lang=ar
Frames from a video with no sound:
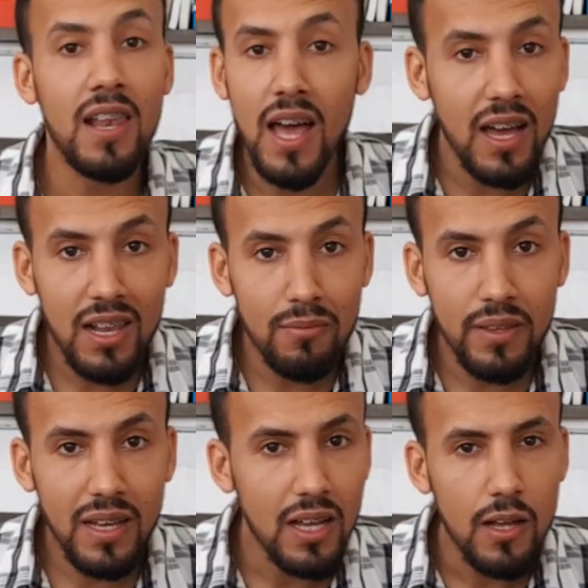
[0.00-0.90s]

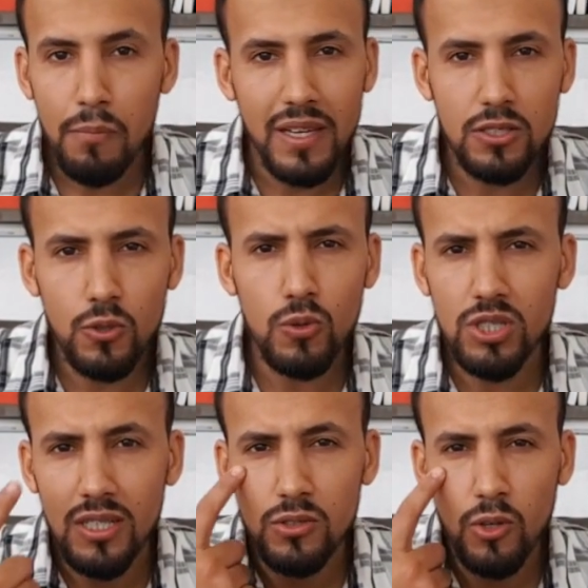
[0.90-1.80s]
الاغلبيه ما كتكونش
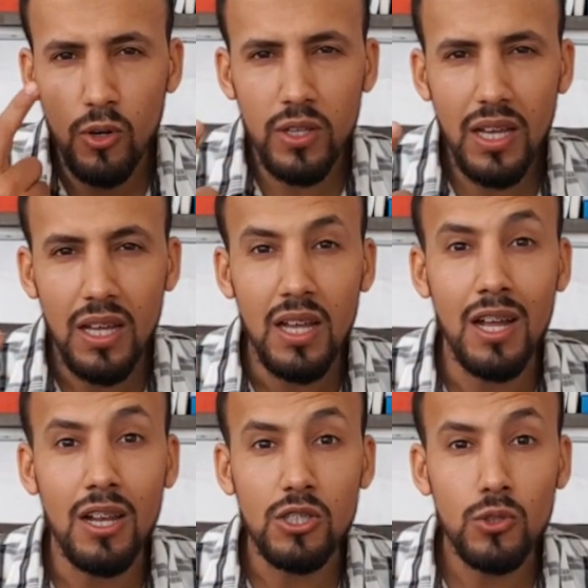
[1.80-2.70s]
عنده رؤيه
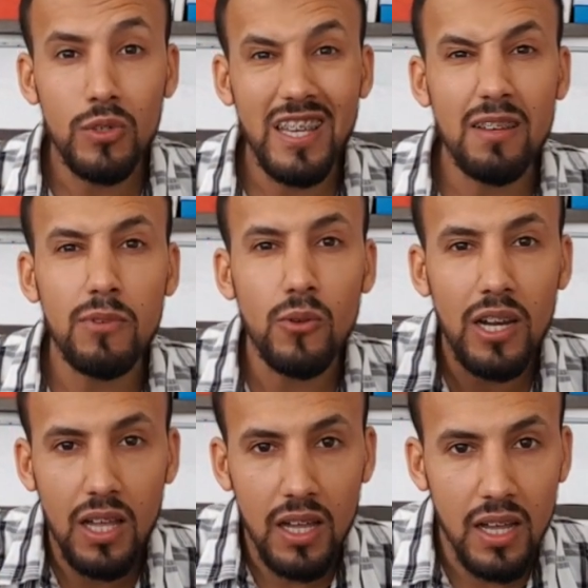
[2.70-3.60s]
على شنو كاين من وراء
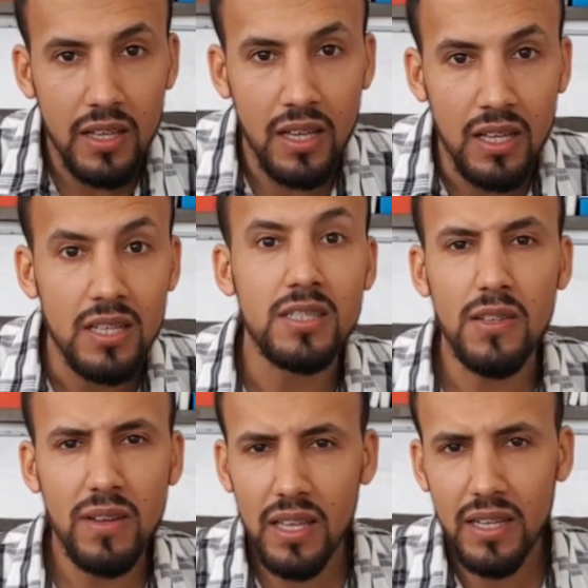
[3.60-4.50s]
القرايه
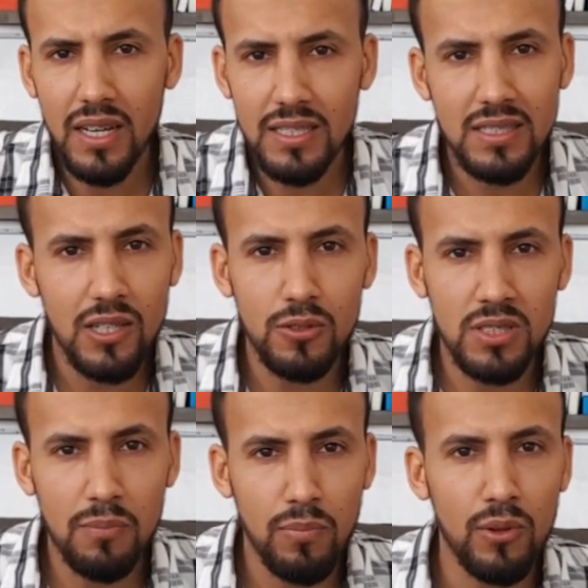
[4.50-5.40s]
صافي انك غادي تاخذ
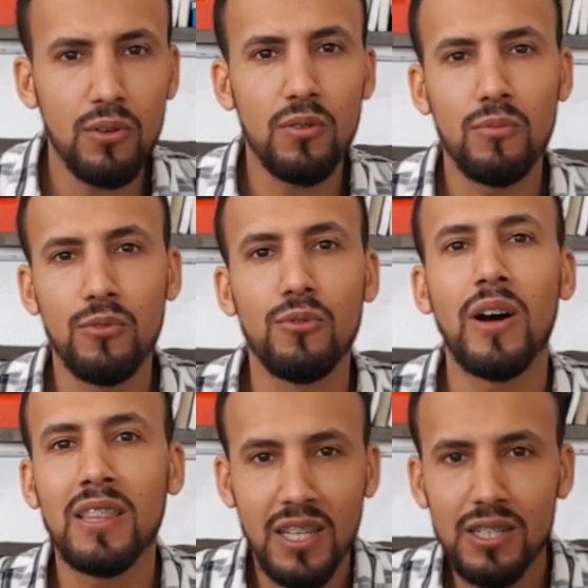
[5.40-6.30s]
ديبلوم
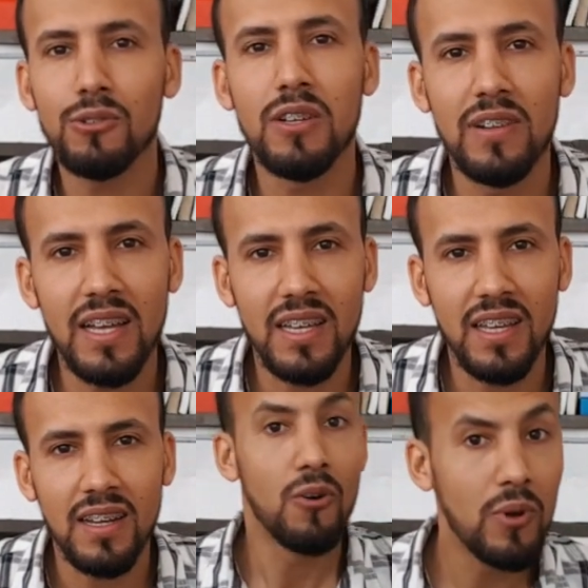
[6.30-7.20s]
وواحد الكرتونه في
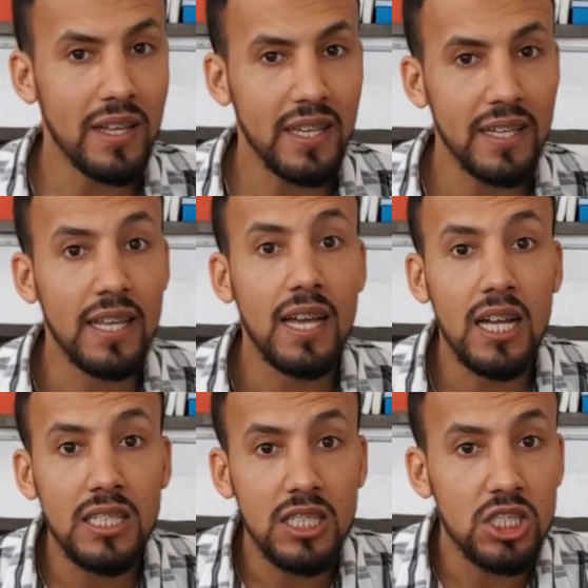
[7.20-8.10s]
الاخير ولكن
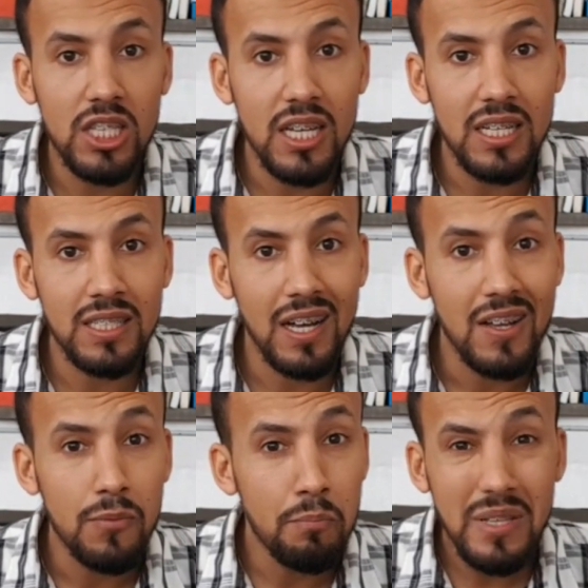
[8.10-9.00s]
هذيك الشهاده
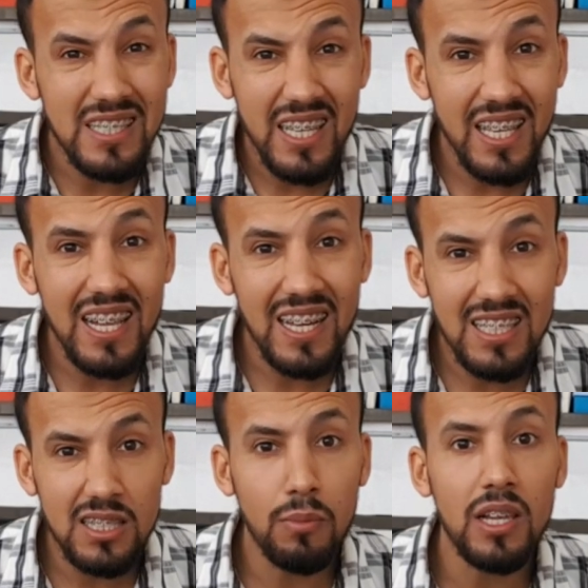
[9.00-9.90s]
ماشي هي اللي غادي
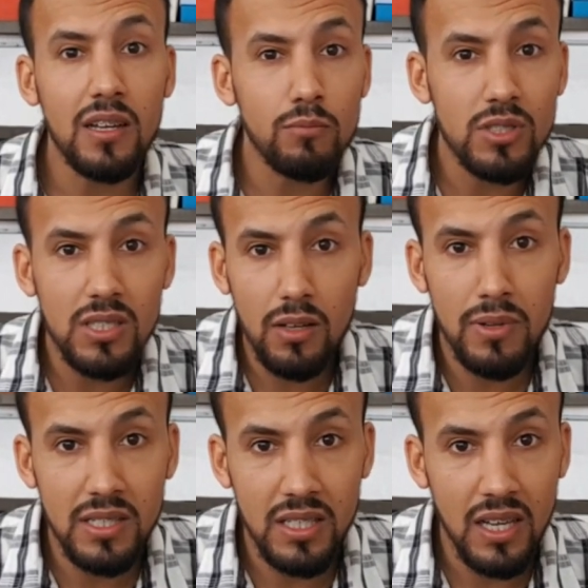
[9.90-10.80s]
تضمن لك
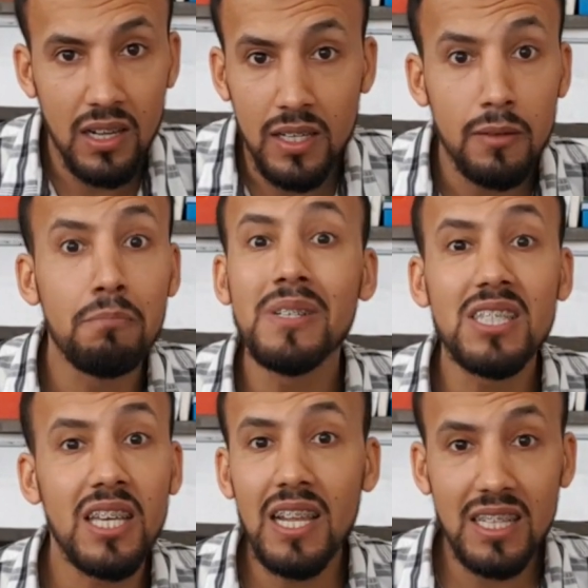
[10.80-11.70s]
المستقبل ديالك
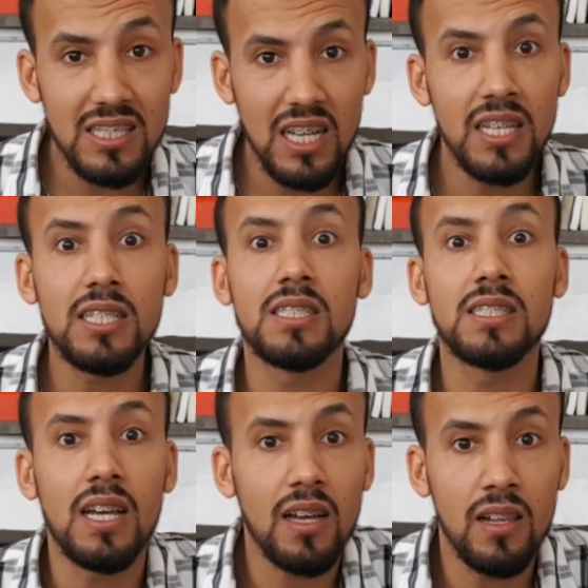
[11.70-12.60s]
ماشي هي اللي غادي تخليك
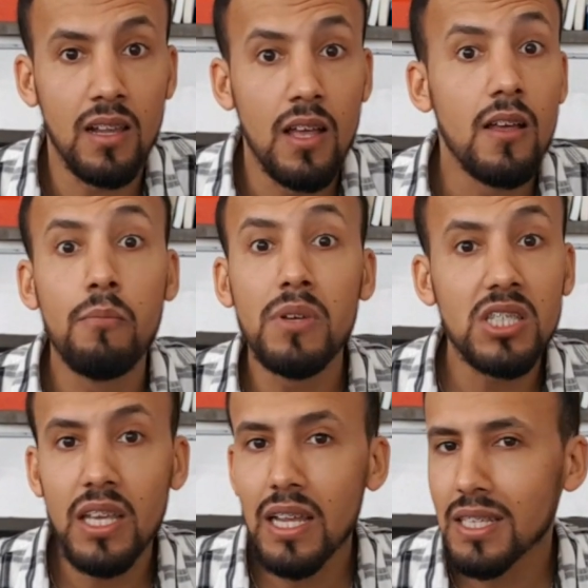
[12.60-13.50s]
تستقل
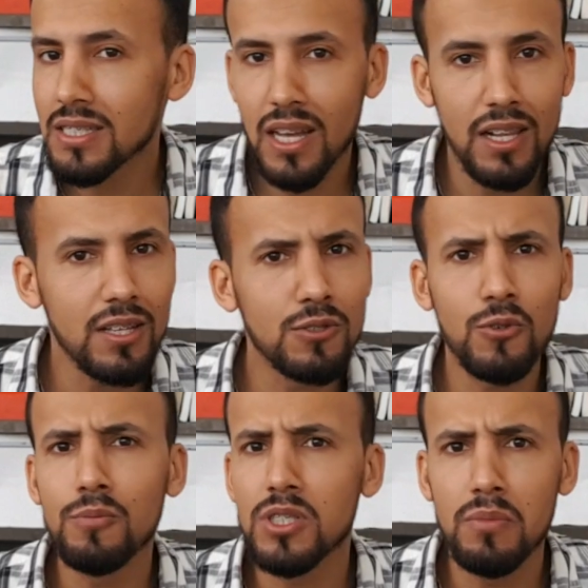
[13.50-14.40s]
ماشي هي اللي غادي تخليك
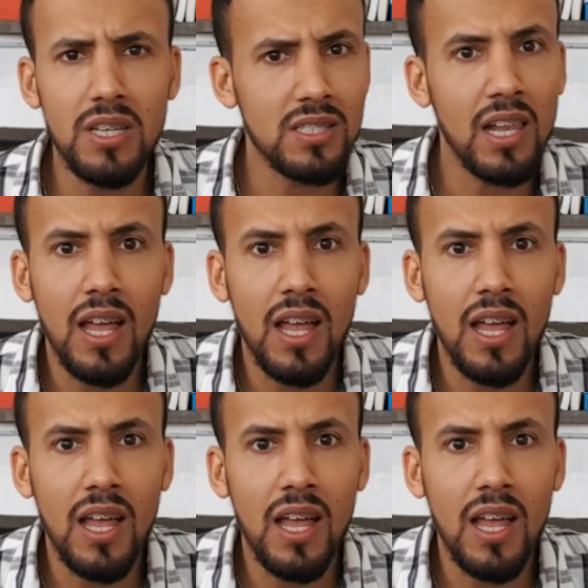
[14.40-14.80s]
تكون متميز على